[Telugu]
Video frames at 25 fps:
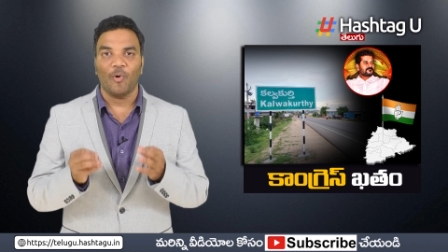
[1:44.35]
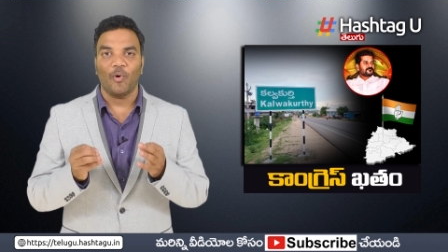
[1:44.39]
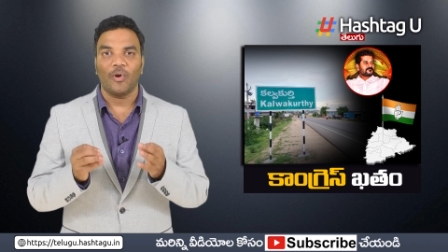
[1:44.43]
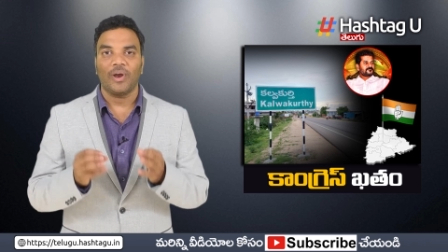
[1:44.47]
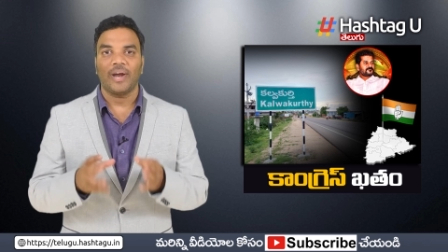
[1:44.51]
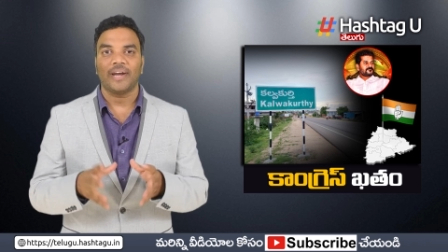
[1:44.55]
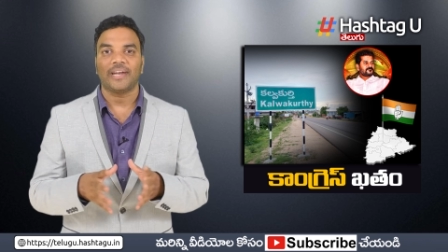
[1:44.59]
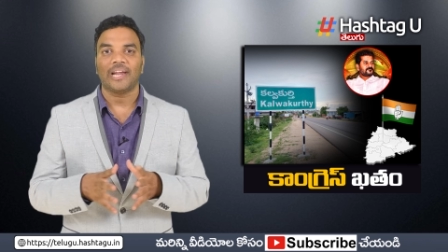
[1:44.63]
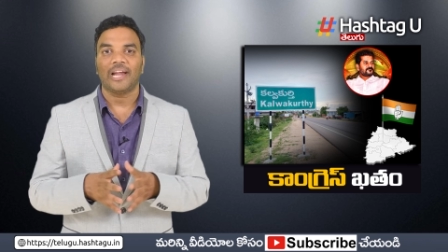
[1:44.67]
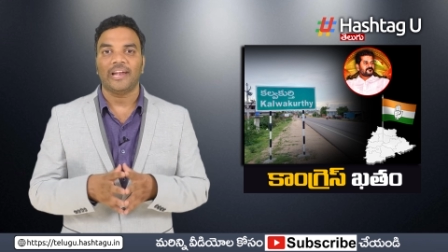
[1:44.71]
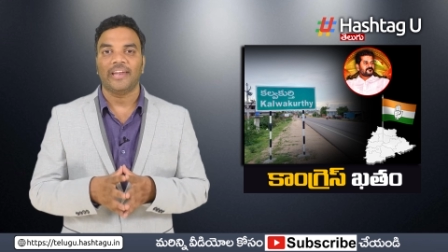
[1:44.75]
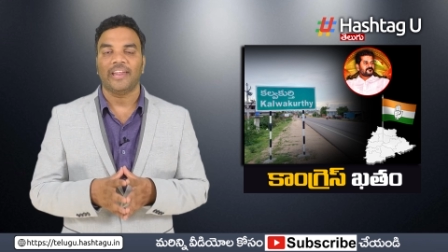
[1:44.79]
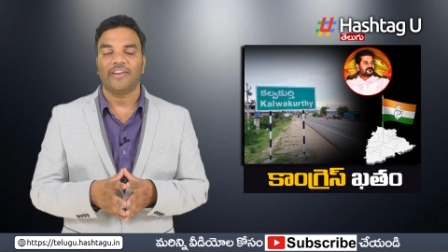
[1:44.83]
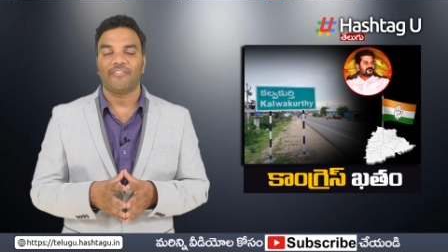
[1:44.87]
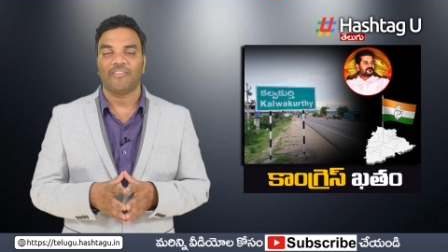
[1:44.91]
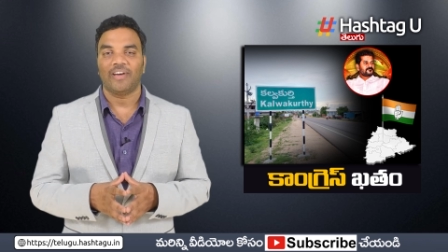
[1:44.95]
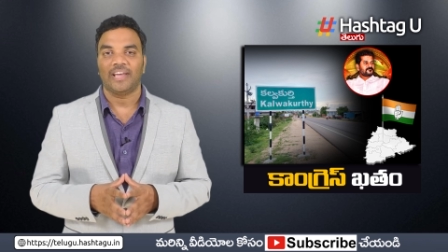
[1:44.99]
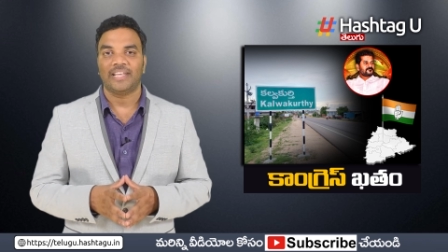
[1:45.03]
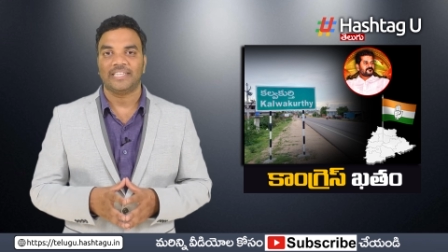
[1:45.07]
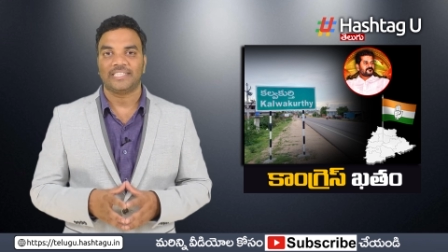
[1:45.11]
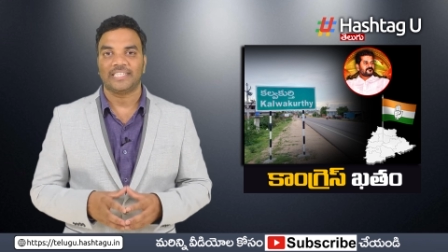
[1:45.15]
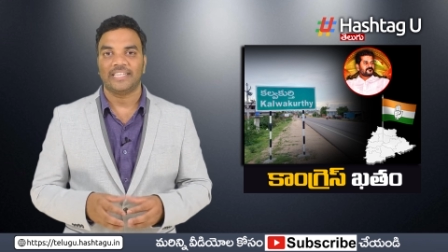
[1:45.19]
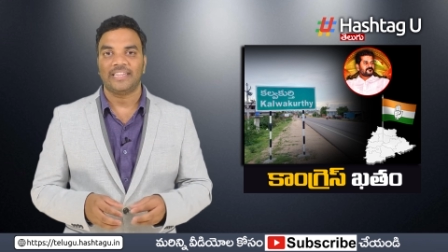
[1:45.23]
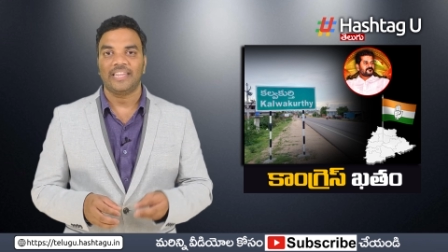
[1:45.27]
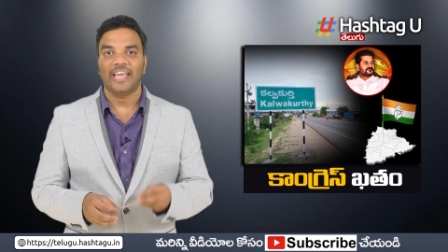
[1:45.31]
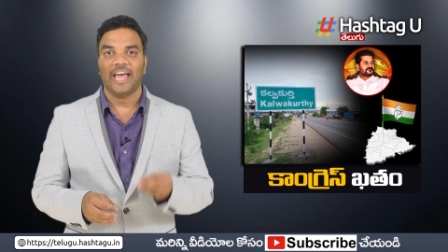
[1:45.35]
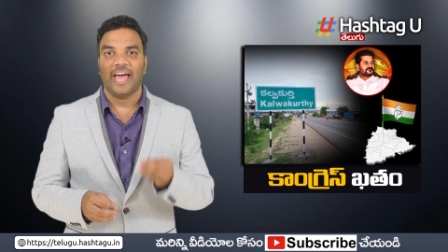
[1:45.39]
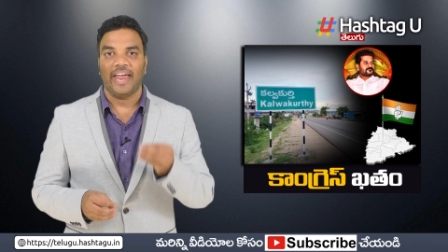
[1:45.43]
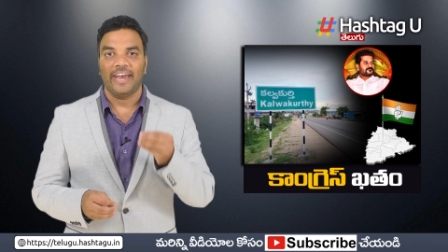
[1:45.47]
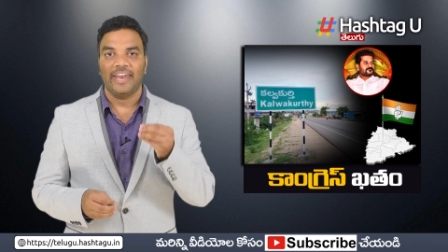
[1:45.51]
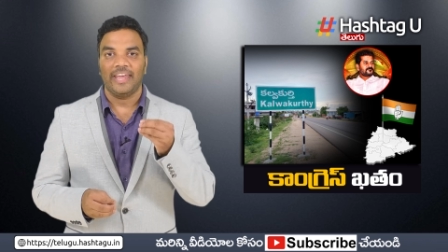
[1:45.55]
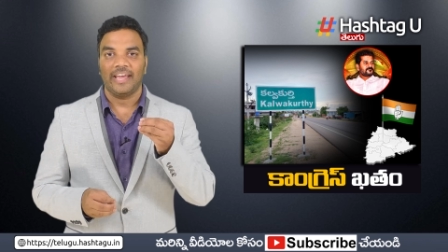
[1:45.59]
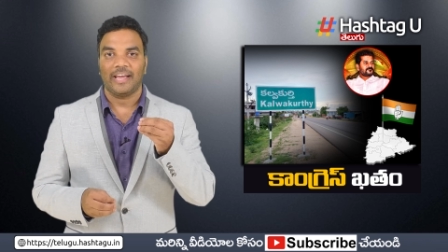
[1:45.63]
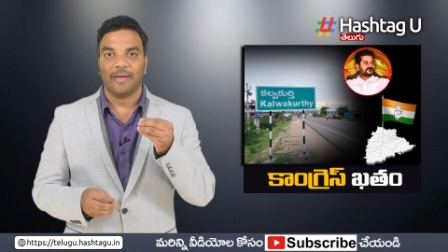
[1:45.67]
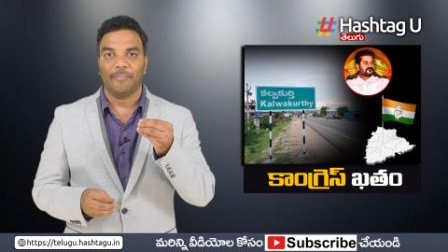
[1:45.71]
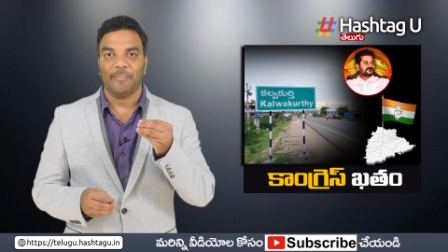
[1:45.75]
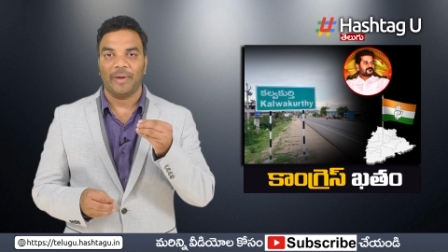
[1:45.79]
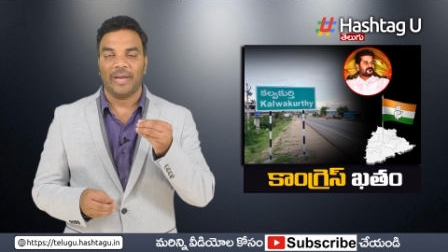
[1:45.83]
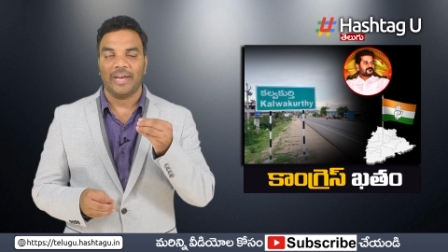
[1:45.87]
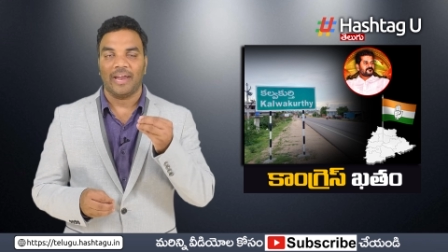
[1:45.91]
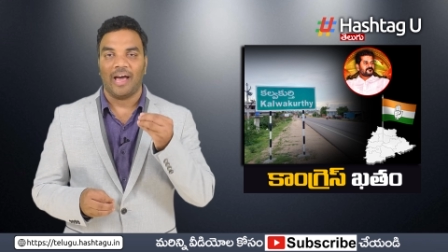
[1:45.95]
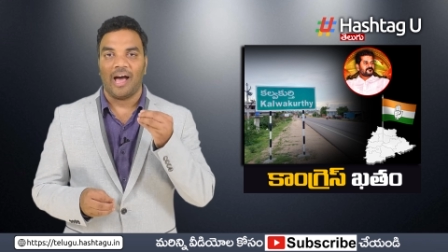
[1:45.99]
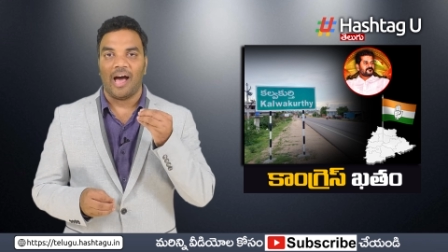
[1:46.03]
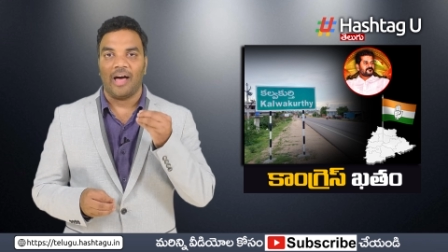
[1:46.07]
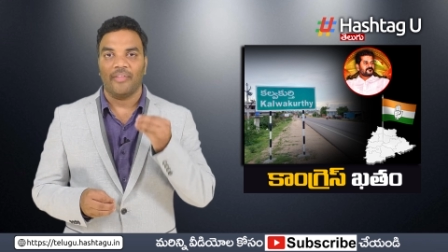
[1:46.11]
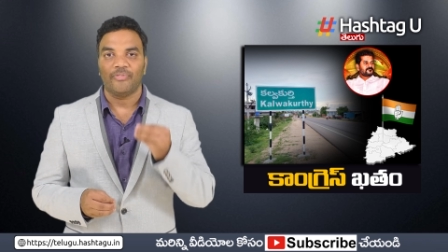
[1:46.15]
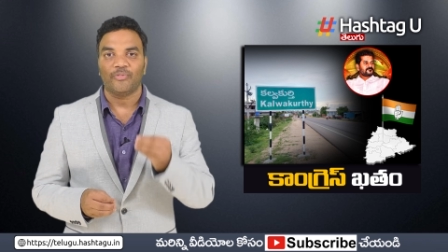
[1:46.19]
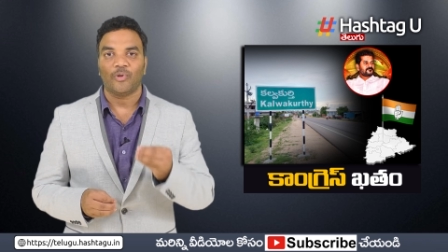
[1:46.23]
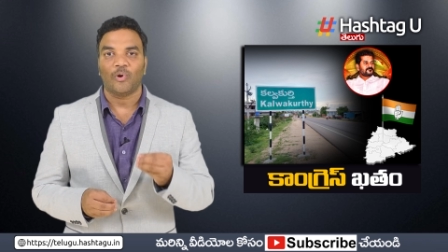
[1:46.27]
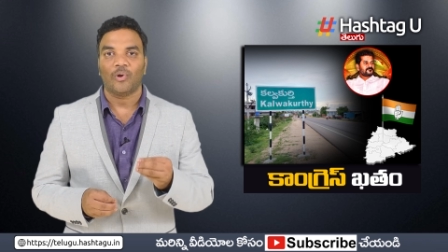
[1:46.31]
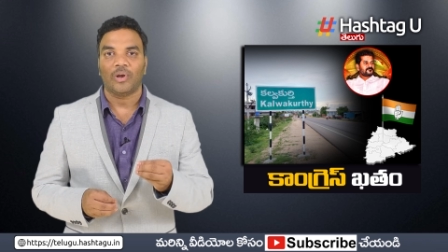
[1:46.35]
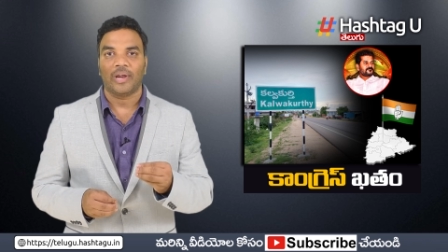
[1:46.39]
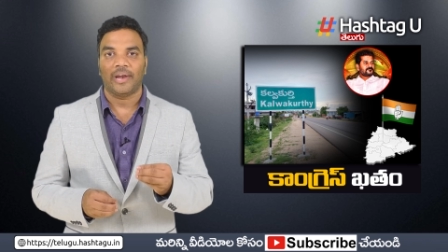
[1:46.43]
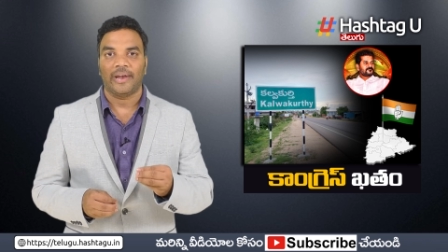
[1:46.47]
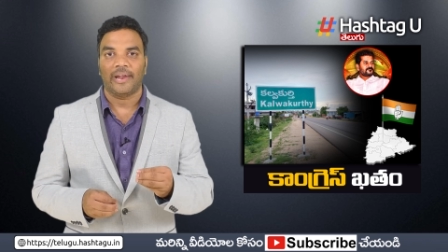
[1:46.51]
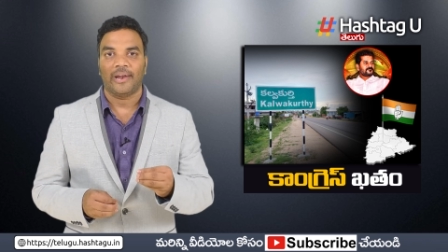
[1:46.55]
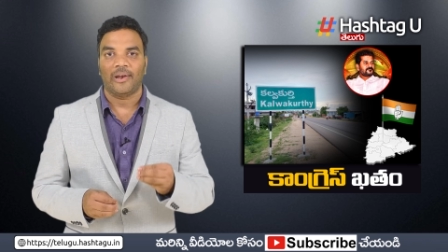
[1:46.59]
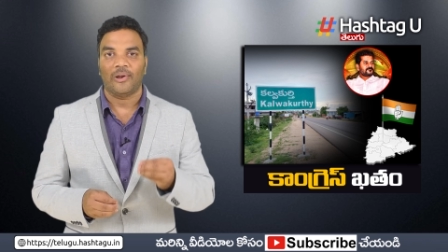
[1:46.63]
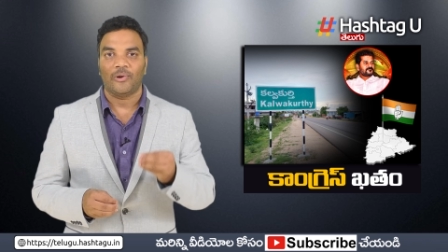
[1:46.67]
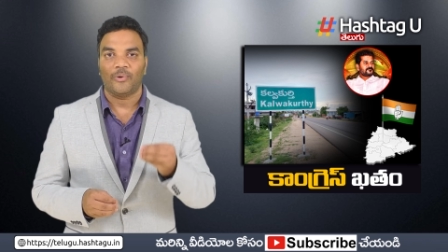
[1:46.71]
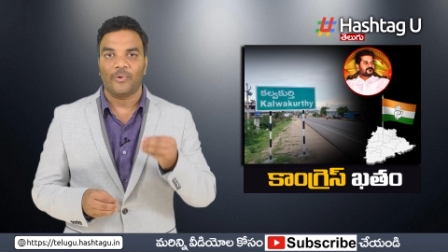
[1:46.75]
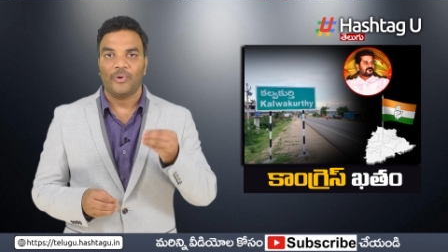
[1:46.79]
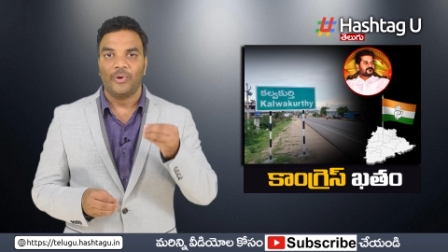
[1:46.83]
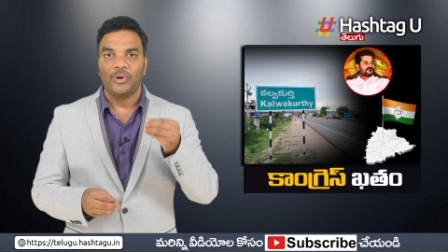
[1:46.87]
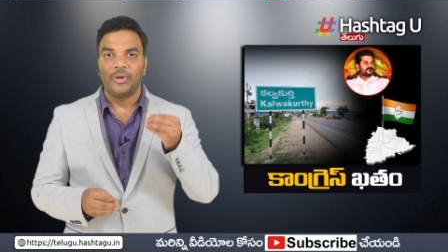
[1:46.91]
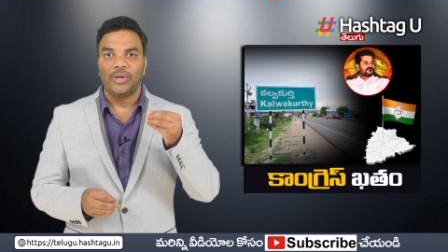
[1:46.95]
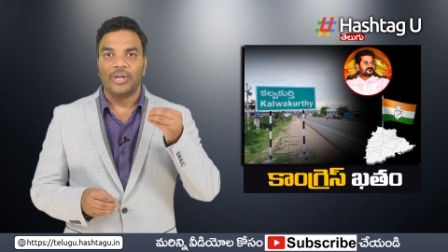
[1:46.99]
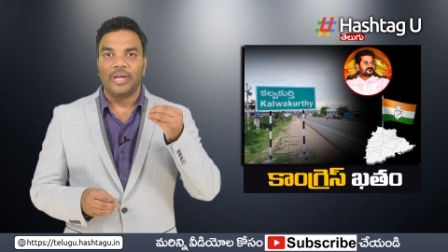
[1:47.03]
పోరాటాలు నిర్వహించింది అనేకమైన ఆందోళనలు